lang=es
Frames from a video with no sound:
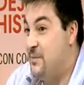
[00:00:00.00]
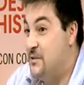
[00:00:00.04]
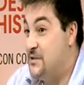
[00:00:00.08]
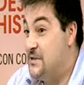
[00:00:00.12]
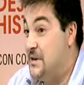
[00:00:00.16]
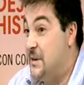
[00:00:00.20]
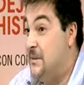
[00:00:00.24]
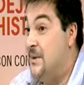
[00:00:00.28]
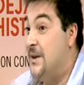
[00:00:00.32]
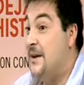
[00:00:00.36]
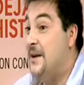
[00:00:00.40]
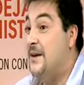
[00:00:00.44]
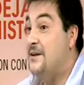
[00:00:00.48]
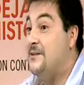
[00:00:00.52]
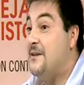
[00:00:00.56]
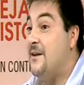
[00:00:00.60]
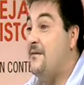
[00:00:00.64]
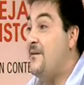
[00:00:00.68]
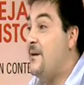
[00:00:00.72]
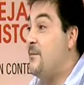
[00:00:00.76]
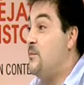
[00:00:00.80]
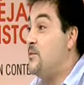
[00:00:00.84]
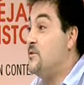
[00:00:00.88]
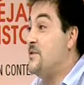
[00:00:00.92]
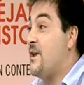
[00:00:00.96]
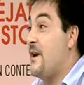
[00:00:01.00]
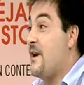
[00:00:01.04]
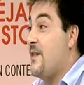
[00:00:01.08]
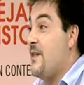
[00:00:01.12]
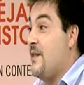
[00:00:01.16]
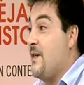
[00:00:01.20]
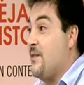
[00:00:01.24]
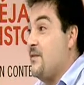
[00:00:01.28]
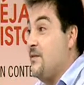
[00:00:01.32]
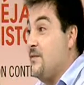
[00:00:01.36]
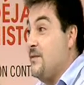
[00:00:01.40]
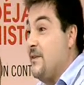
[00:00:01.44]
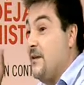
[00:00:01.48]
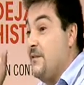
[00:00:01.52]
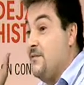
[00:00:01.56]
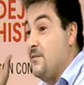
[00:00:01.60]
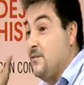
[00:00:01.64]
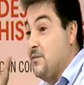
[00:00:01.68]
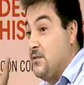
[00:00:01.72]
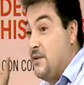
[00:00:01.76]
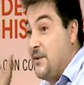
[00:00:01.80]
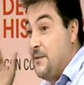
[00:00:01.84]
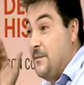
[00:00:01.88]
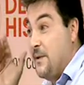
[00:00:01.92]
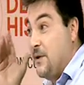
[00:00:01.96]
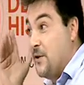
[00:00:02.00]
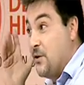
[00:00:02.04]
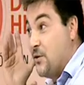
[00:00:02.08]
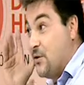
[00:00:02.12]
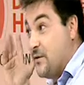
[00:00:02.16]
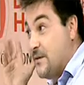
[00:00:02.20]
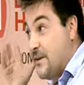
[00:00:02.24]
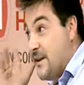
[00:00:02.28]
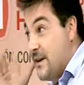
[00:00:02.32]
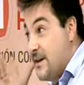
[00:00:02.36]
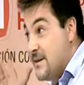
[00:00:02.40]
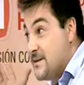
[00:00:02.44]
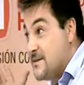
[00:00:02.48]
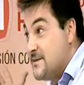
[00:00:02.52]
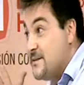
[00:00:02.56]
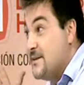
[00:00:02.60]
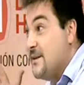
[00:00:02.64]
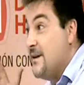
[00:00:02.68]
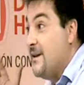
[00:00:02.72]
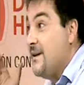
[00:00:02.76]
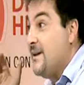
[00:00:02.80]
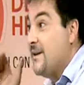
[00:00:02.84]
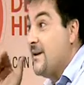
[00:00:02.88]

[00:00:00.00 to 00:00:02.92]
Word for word: Pues se ve esa famosa radiación de fondo de microondas